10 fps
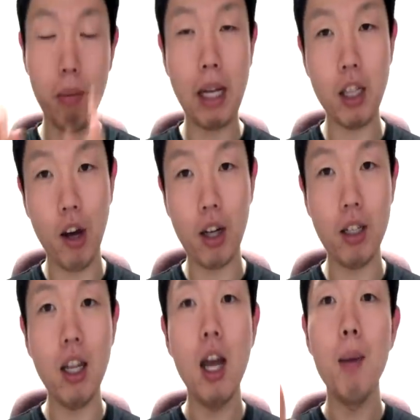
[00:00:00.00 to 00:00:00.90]
많이
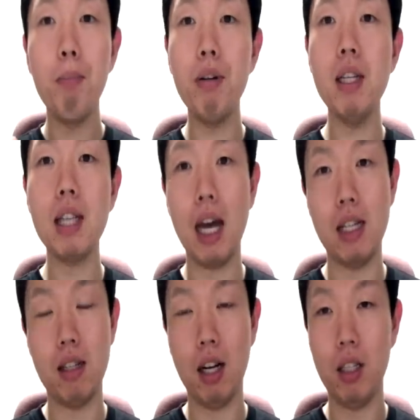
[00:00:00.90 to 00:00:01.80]
사용하는 프리
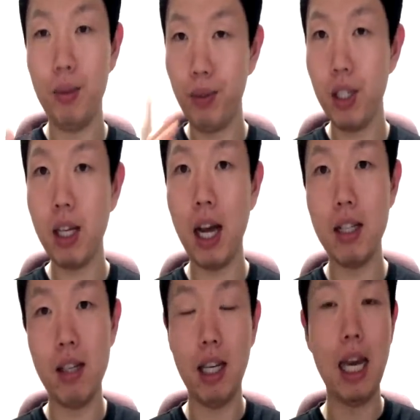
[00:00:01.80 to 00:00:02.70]
사이즈라는 프리
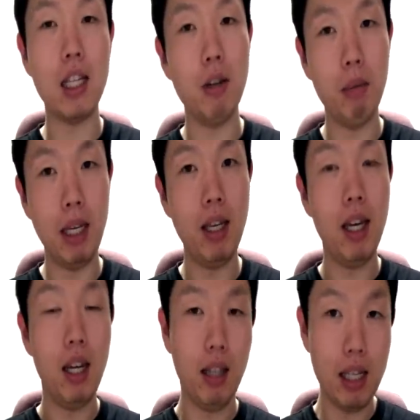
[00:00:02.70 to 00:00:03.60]
사이즈의 개념이
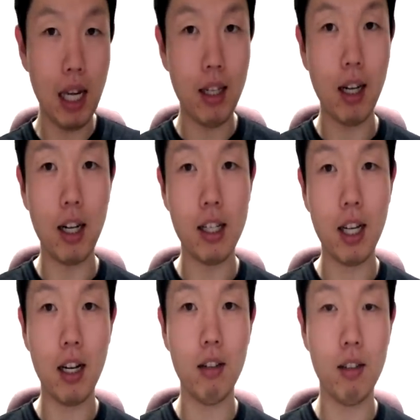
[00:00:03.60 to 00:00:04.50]
되지 않을까라는
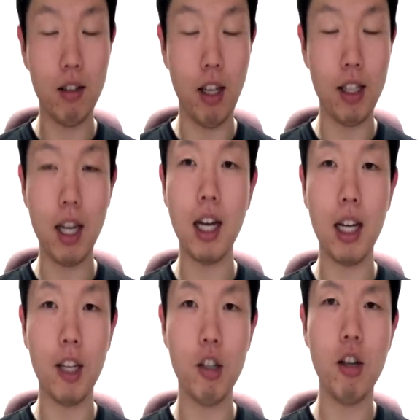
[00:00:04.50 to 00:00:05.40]
생각을 드네, 생각이
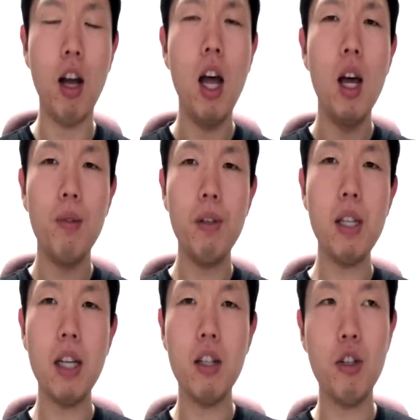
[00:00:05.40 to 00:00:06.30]
하네요. 그래서 프리
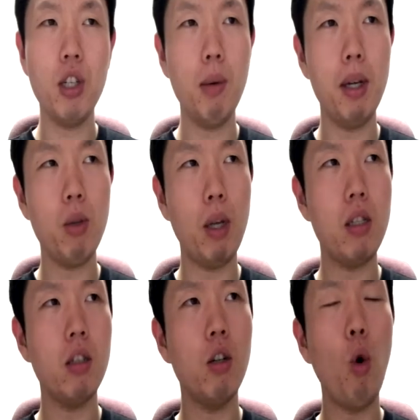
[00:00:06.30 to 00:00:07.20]
사이즈는 쉽게 말해서
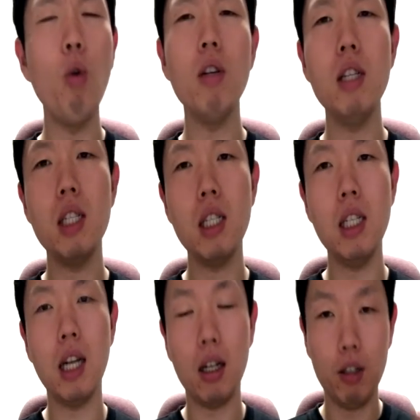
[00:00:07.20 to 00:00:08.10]
완전 그
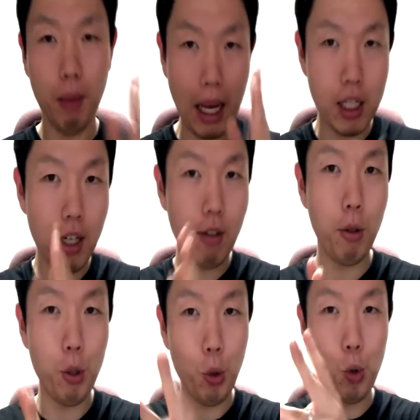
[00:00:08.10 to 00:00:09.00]
콩글리시랑 그다음
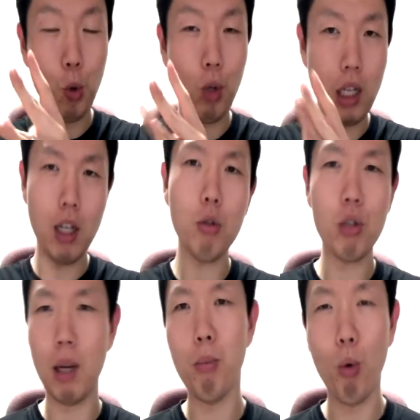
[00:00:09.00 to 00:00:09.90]
아시아권 요쪽 아시아권도
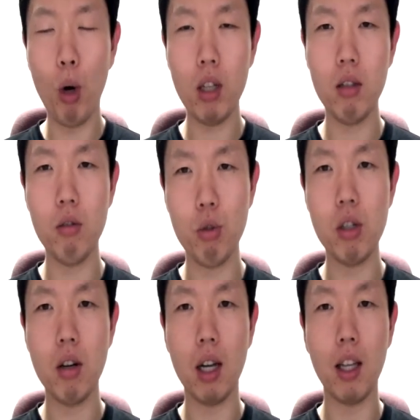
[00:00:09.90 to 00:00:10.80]
잘못 알아들을 수
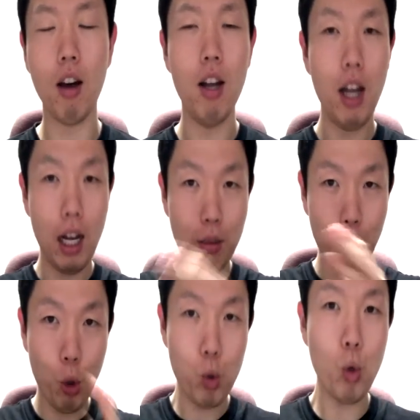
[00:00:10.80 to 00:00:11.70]
있을 것 같아요. 하여튼
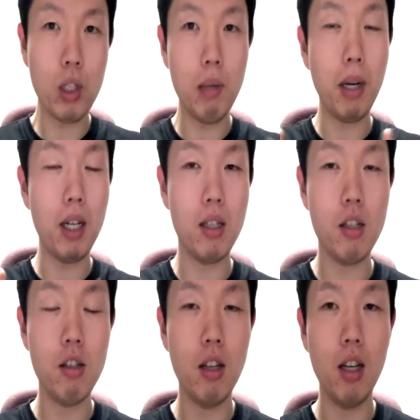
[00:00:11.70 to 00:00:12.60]
뭐 요쪽 지방에서
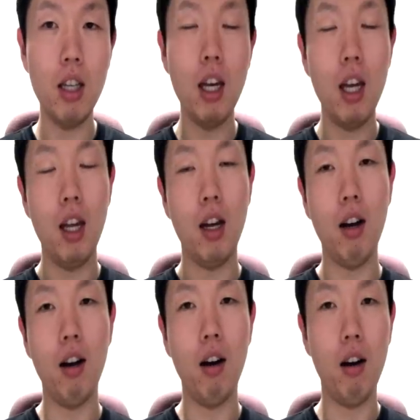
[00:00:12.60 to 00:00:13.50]
쓰는
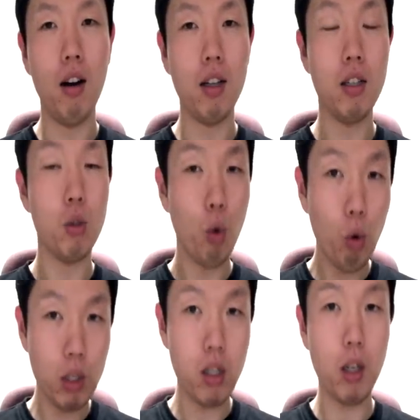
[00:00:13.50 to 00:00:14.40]
어, 그 좀
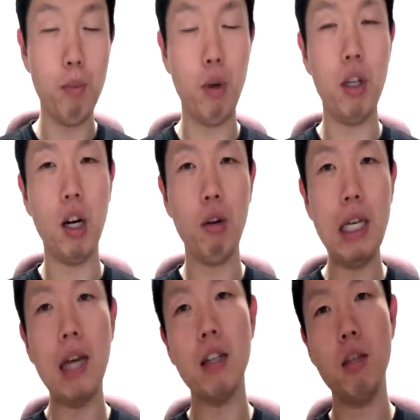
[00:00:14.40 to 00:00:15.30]
콩글리시적인 표현이라고
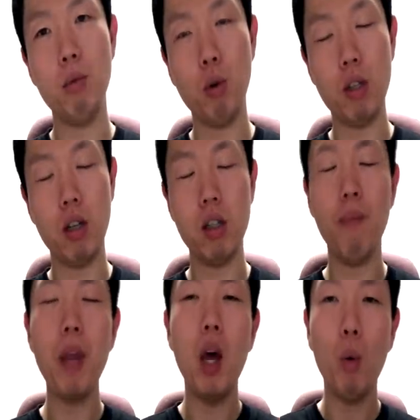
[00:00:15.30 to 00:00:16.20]
이해하셨으면 좋겠어요. 그래서
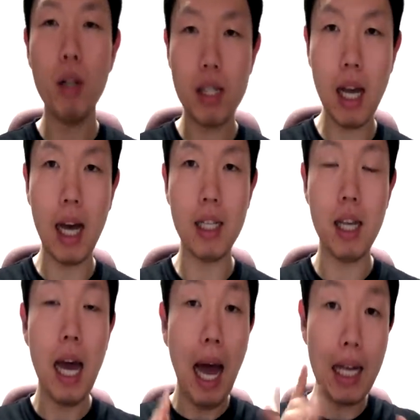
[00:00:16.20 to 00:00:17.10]
one
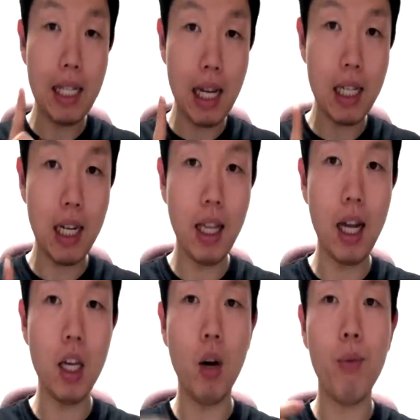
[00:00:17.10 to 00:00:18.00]
size 한 사이즈가
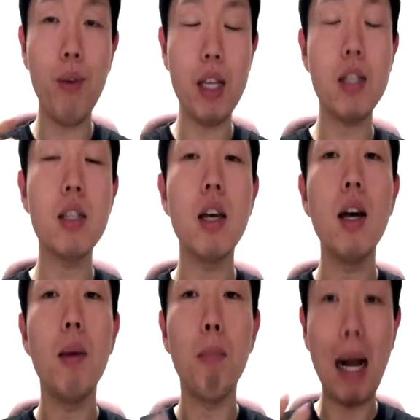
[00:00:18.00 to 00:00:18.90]
있다는 게 fits
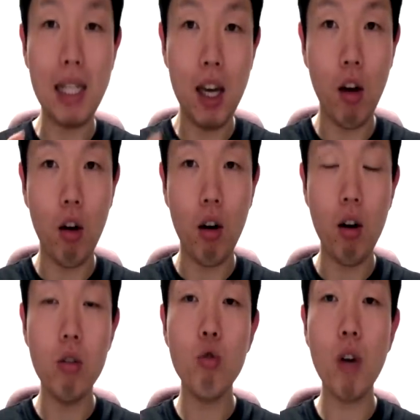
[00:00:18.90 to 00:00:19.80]
맞아요.
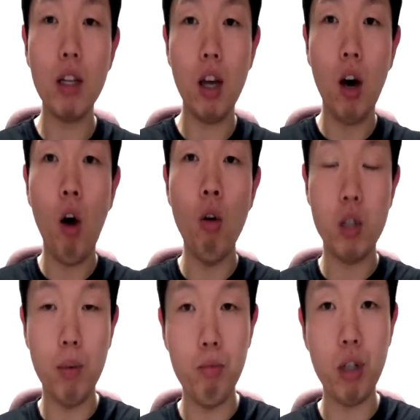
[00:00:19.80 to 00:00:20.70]
누구한테 어고 어,
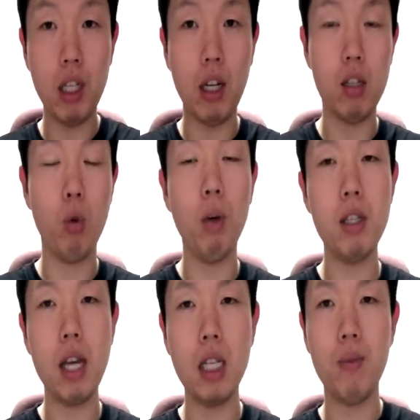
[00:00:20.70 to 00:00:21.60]
전부인데 그래서 one
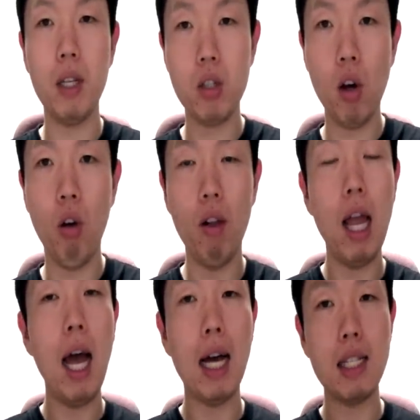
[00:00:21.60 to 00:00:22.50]
size fits all
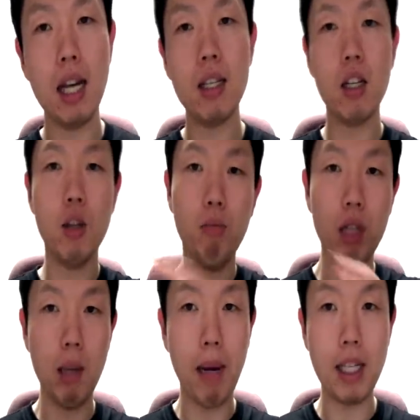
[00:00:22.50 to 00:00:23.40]
한 사이즈가
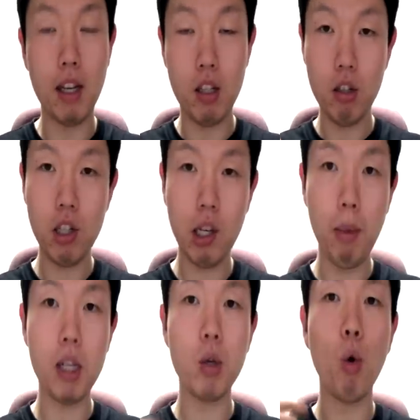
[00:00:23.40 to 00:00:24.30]
전부인데 맞아요 즉 쉽게
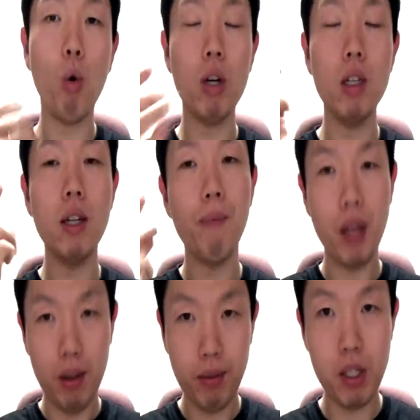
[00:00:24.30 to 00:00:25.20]
말해서 그거는
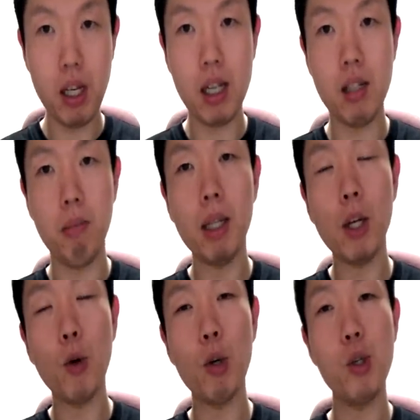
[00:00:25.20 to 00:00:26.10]
free size입니다
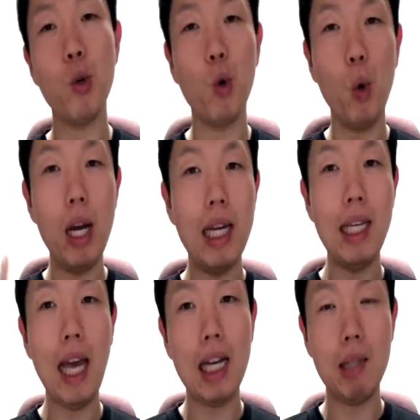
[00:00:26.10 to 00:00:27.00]
이런 식으로
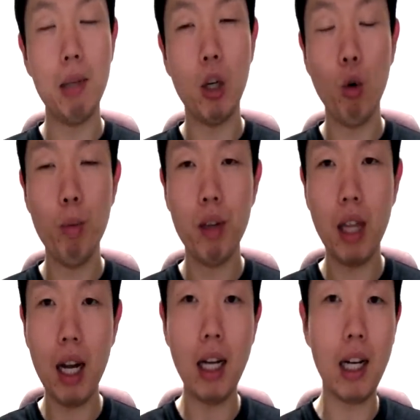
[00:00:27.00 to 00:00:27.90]
이해하시면 온편
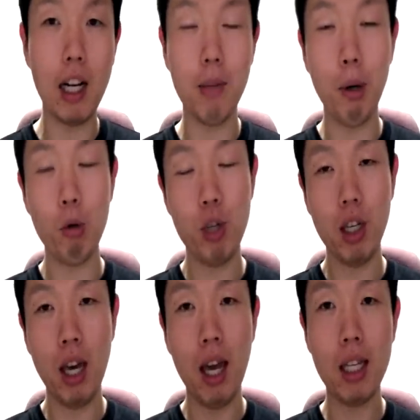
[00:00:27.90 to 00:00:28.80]
딱 깔끔하고
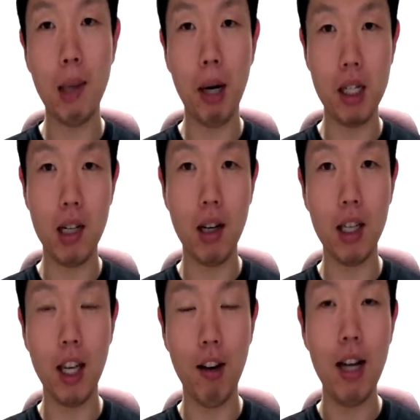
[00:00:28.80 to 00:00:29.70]
쉽게 잡아가실 것
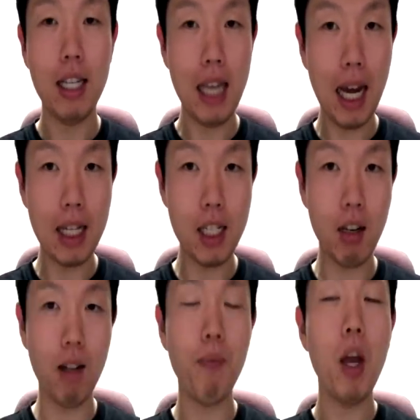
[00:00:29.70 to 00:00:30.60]
같아요 이해가시죠?
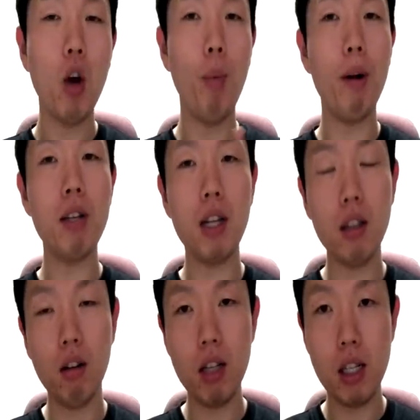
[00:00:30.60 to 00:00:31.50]
곧바로 제가
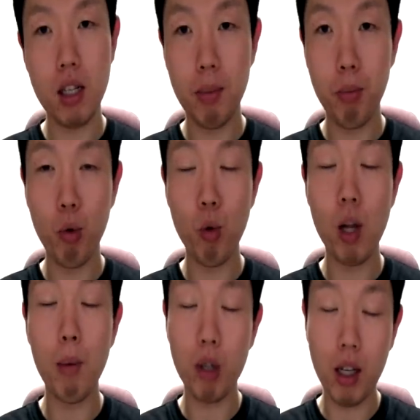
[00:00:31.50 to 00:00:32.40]
어떤 그릇
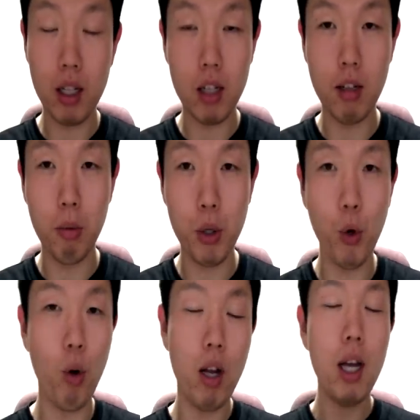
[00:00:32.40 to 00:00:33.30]
자서해보 테이크 잘
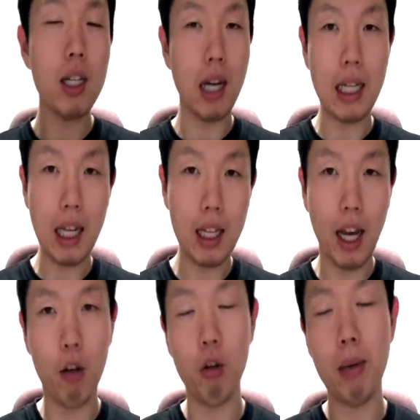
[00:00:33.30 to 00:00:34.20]
들어보시고 간단한
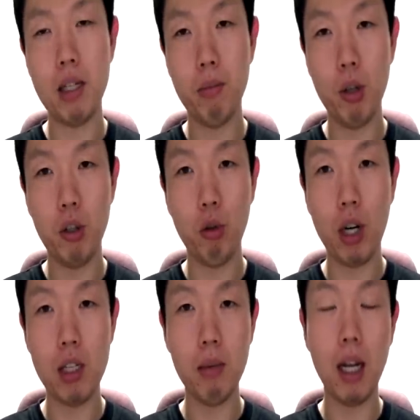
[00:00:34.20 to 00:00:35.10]
다이얼로그 말씀드릴 수 있도록
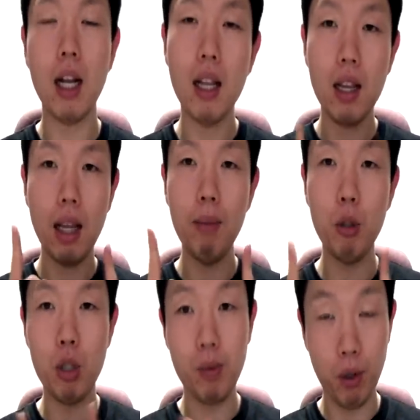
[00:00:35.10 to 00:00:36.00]
하겠습니다 Let me
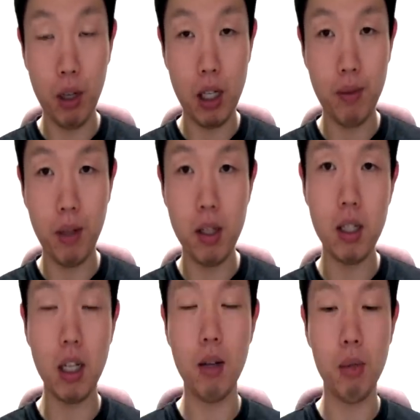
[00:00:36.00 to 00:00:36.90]
do this for you guys first
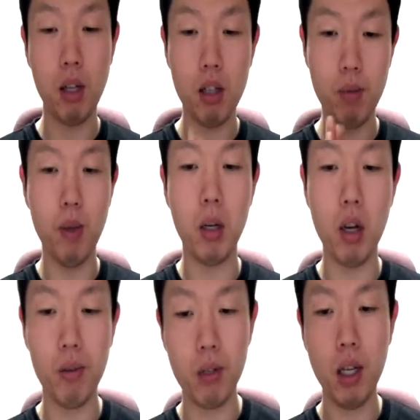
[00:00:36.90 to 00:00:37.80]
잘 들어보세요 Listen very
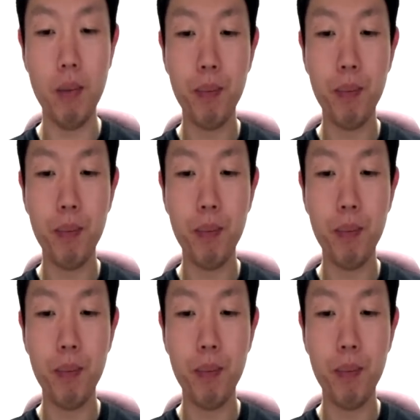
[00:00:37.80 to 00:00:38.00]
carefully